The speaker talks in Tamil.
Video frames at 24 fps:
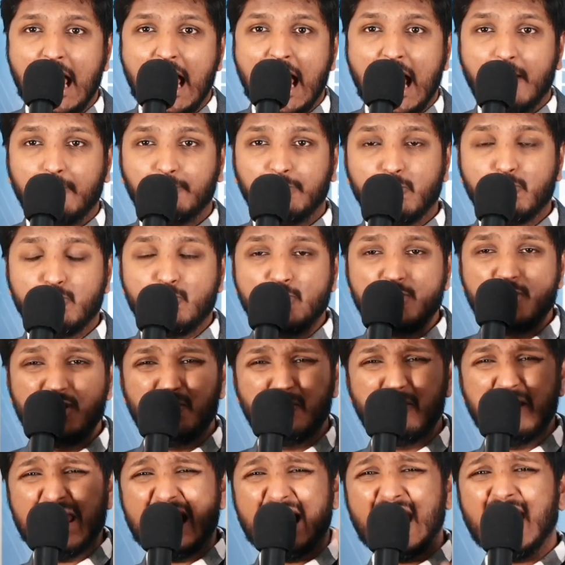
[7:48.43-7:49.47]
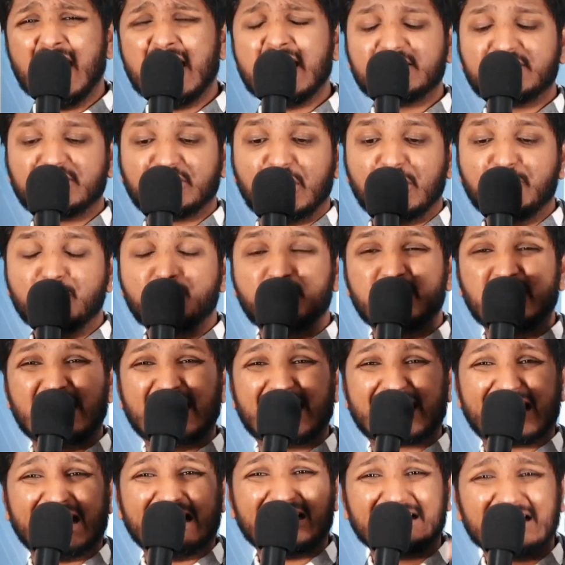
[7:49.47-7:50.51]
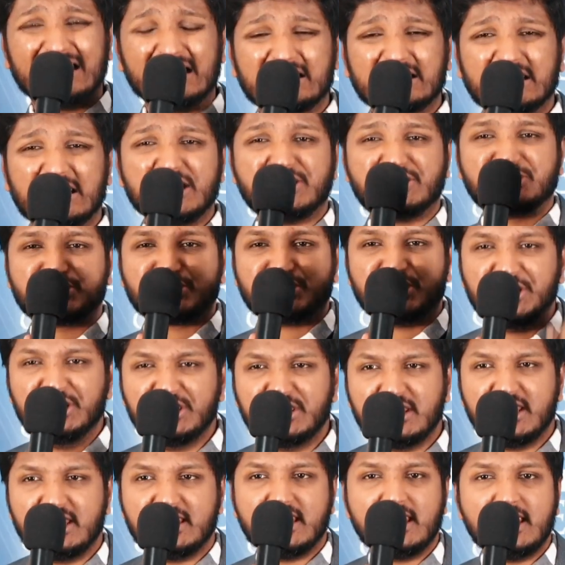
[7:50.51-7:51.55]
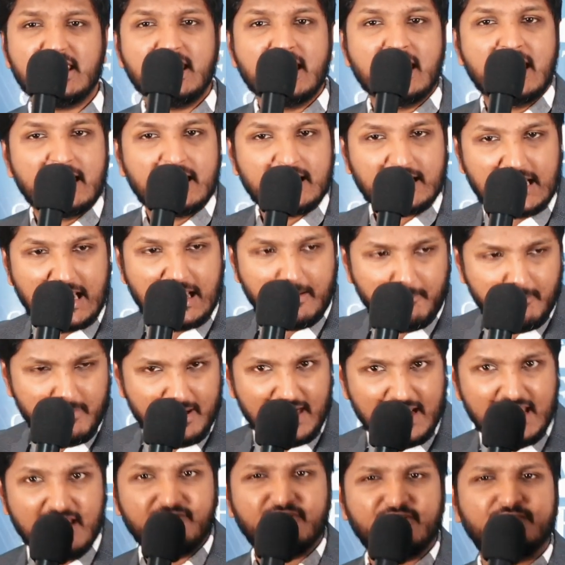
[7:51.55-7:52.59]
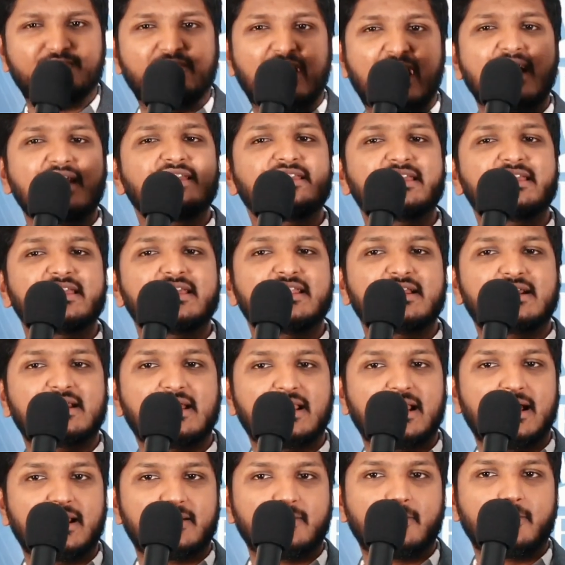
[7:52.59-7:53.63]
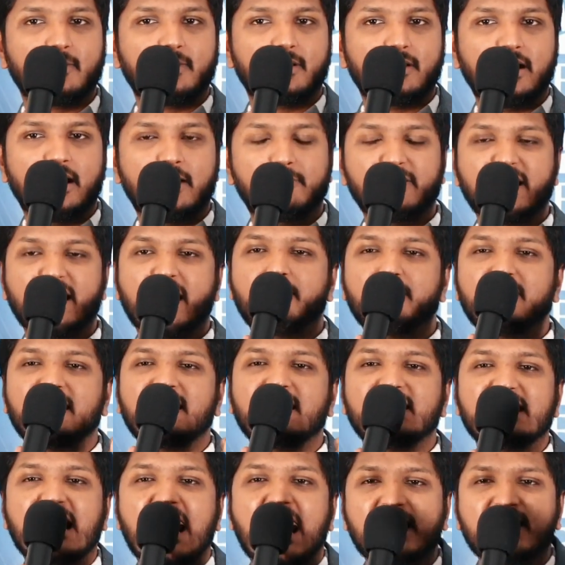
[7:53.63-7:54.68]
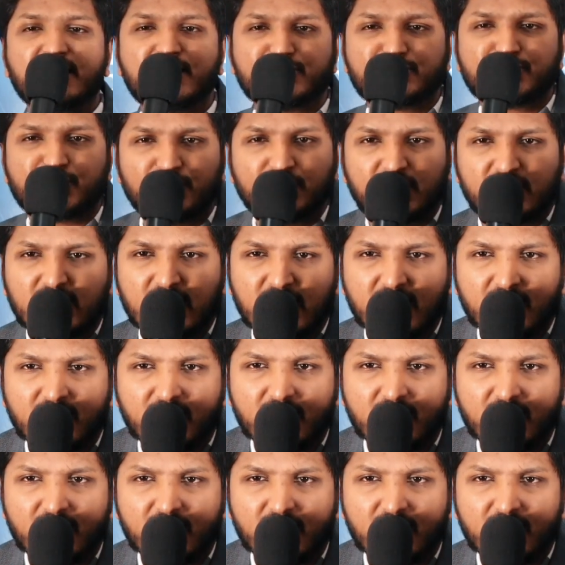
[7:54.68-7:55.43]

அப்ப முழுமையாக தன்னுடைய ரத்தத்தை சிந்தி நம்மளை அவர் வாங்கி இருக்கிறார் அப்ப எல்லாம் யாருக்கு சொந்தக்காரராக